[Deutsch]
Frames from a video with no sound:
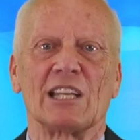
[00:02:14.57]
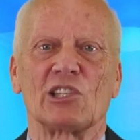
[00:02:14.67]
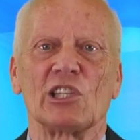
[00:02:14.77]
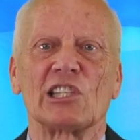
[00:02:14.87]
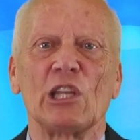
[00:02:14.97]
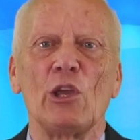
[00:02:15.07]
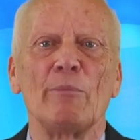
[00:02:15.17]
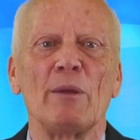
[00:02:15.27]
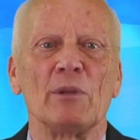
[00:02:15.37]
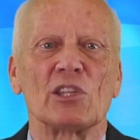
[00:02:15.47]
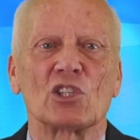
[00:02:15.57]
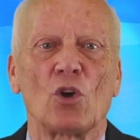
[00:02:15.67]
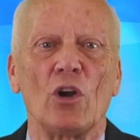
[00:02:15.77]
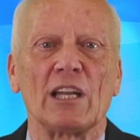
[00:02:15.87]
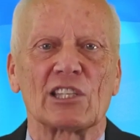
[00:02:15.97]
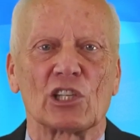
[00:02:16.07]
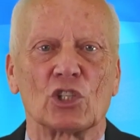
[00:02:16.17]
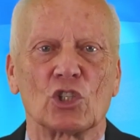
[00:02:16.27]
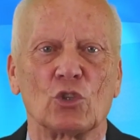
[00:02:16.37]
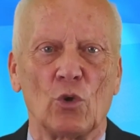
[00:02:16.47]
der Systeme mit Säure
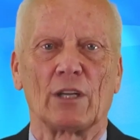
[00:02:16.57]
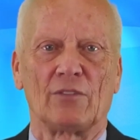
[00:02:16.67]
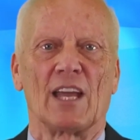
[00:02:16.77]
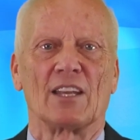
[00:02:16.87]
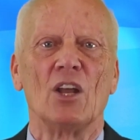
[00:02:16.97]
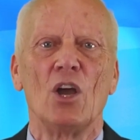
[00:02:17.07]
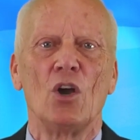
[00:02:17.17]
zerstört werden